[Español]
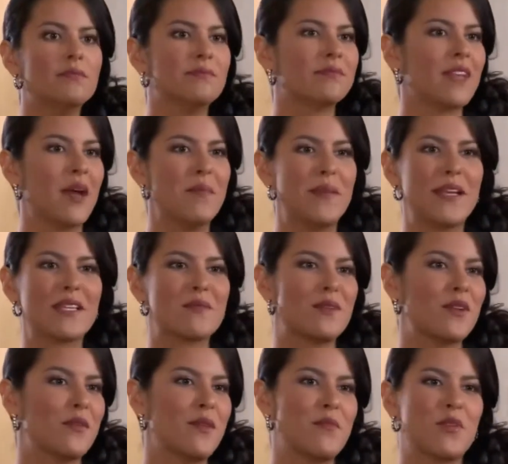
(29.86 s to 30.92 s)
Ah,
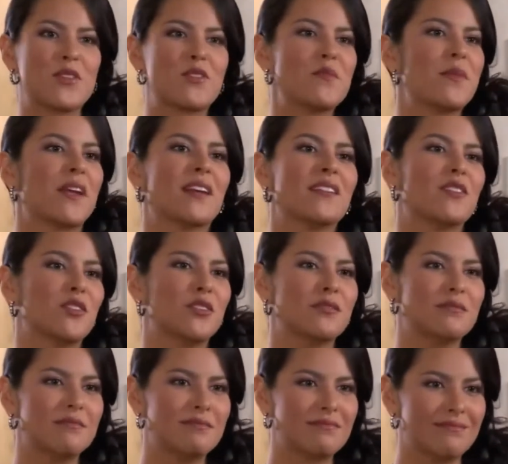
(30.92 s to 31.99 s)
apenas me lo vi puesto y me encantó.
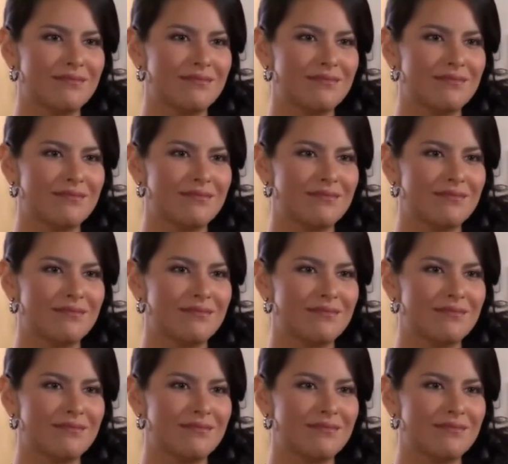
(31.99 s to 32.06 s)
